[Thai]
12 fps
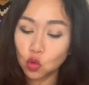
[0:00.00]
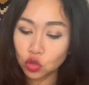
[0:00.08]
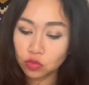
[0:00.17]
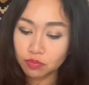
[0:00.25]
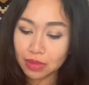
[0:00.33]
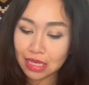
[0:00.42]
คุ
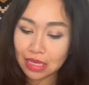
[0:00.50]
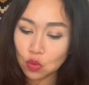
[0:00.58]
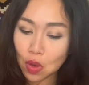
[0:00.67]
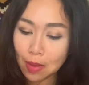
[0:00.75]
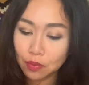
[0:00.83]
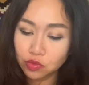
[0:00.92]
ณมี
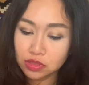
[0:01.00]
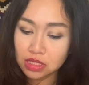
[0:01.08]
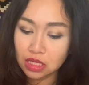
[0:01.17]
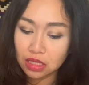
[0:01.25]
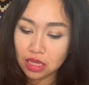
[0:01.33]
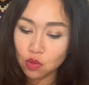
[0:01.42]
ความรู้
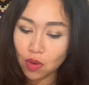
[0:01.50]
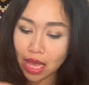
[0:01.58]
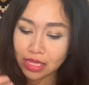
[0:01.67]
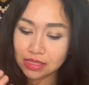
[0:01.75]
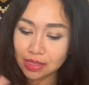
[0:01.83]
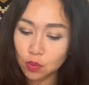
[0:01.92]
สึกที่ว่า
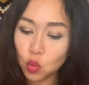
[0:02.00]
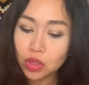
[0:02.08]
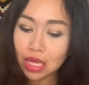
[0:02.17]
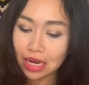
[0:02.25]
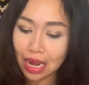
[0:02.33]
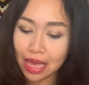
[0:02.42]
จะพูด
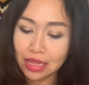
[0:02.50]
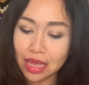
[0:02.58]
อะไร